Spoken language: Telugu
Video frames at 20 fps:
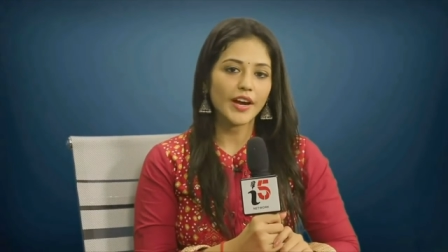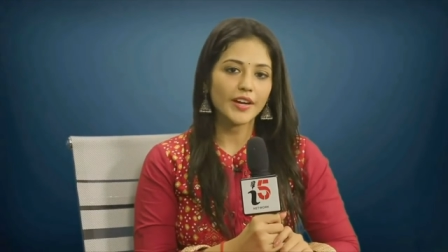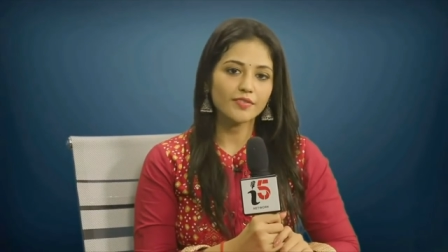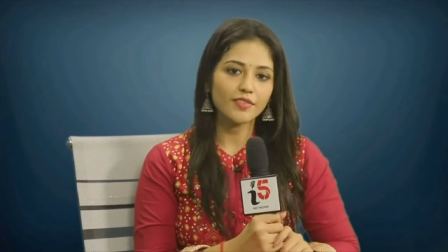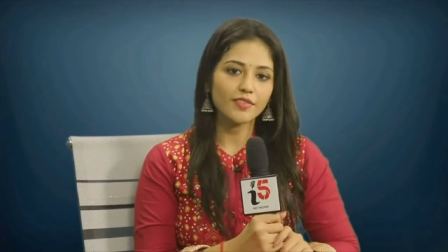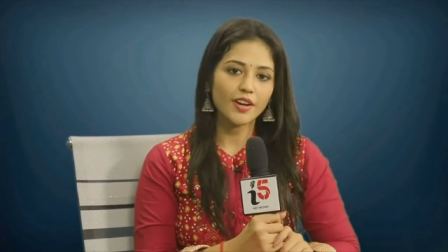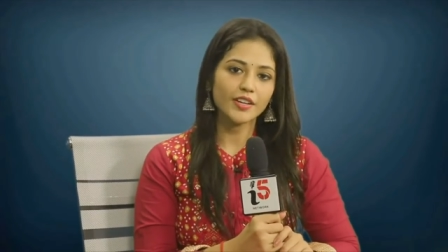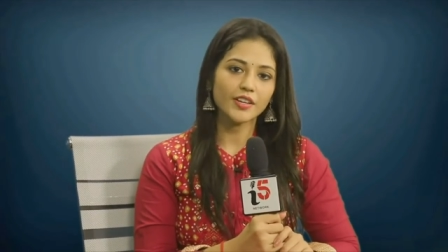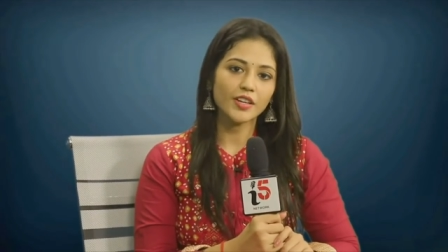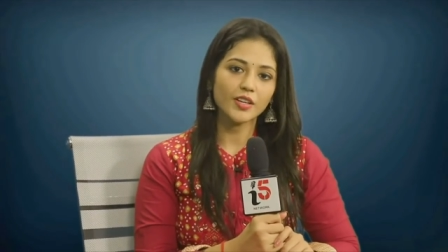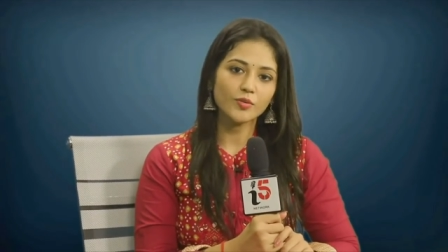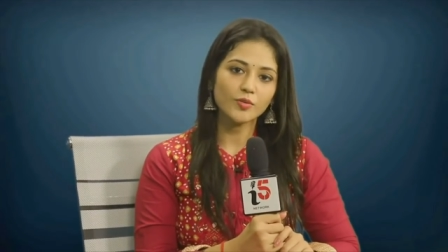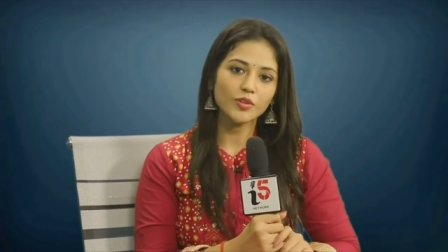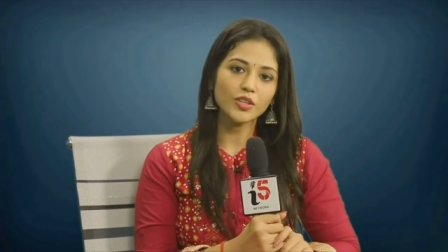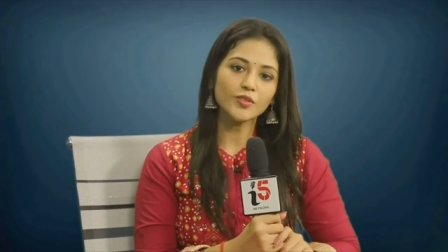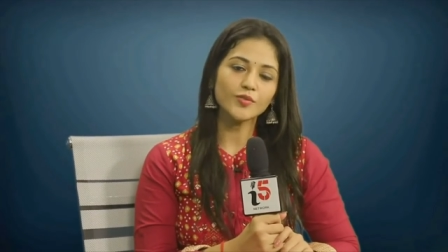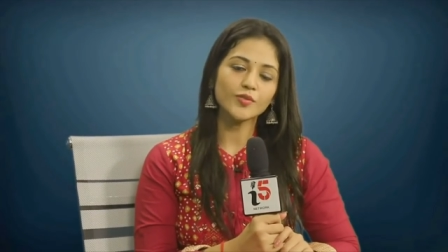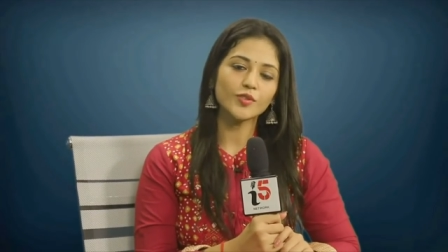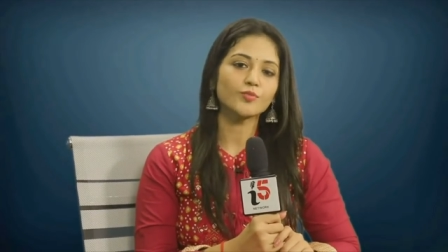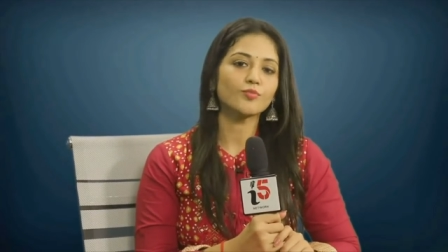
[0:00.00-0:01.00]
ఐఫై
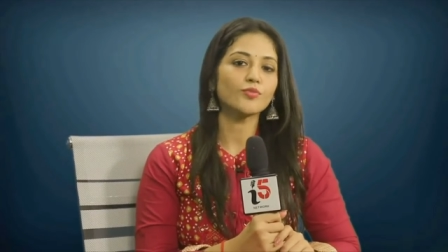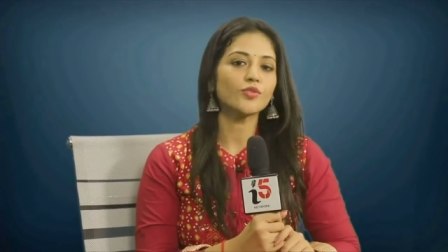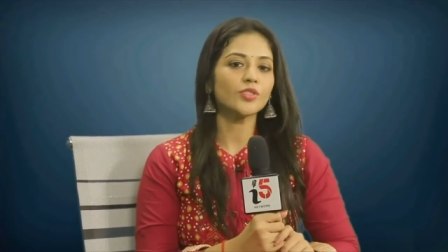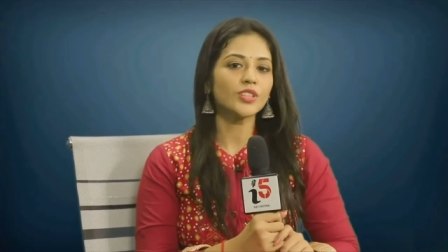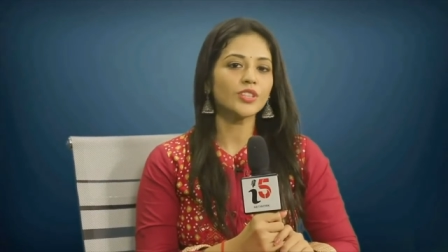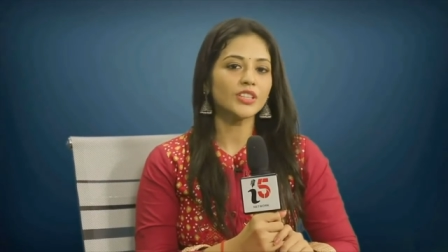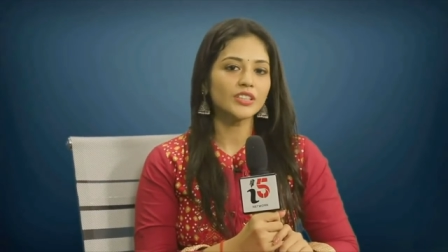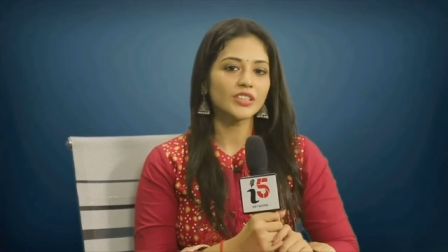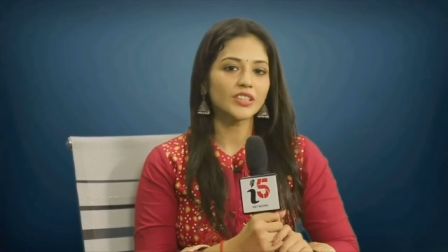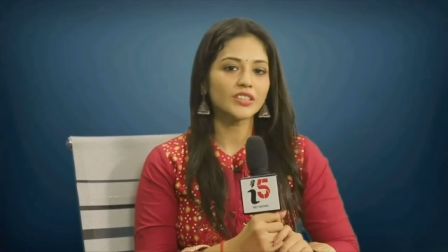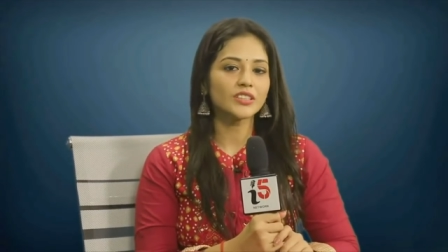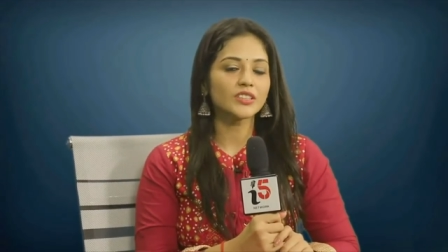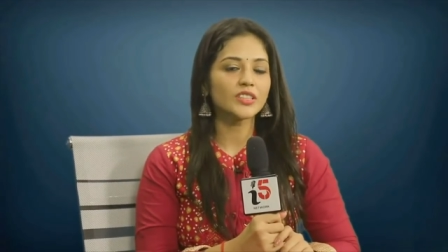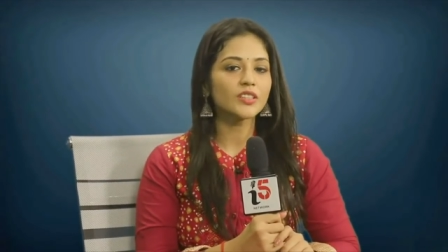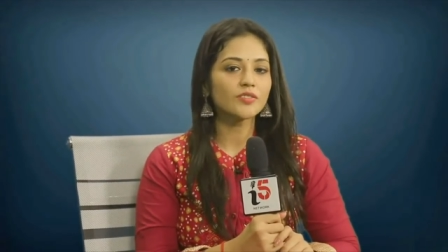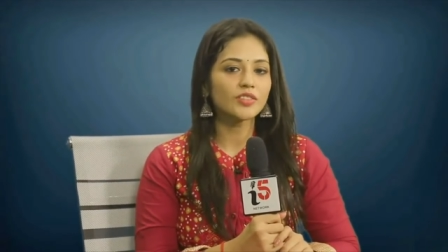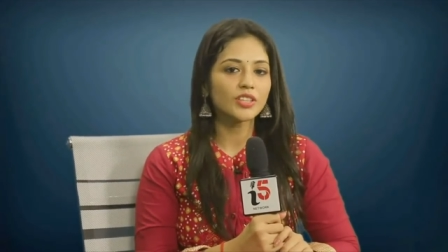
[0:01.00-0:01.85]
నెట్వర్క్ ఫర్ మోర్ ఇంట్రెస్టింగ్